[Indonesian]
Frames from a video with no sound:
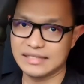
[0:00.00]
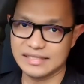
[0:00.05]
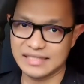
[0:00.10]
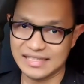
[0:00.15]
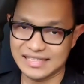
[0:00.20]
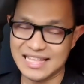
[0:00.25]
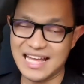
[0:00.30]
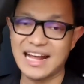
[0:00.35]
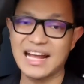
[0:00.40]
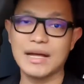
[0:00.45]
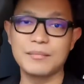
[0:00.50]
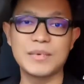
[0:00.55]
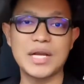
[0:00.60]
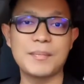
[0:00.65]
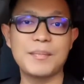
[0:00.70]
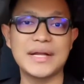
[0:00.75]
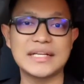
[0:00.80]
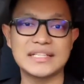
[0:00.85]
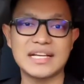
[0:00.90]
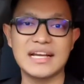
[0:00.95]
kita akan
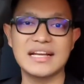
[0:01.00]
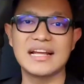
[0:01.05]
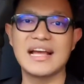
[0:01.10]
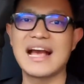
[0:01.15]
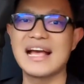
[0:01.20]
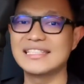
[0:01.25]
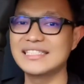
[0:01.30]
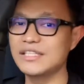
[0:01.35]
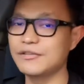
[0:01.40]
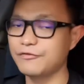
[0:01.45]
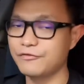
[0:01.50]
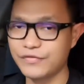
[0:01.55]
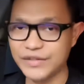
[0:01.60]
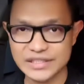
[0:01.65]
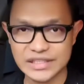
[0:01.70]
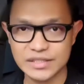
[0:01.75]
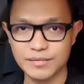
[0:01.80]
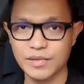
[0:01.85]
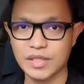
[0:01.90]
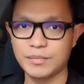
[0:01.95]
mendapatkan gaji
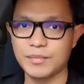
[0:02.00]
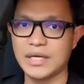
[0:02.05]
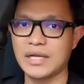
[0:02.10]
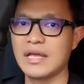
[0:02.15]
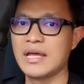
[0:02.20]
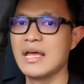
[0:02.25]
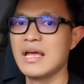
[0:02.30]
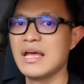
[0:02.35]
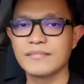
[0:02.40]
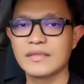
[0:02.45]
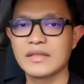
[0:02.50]
fix, teman-teman.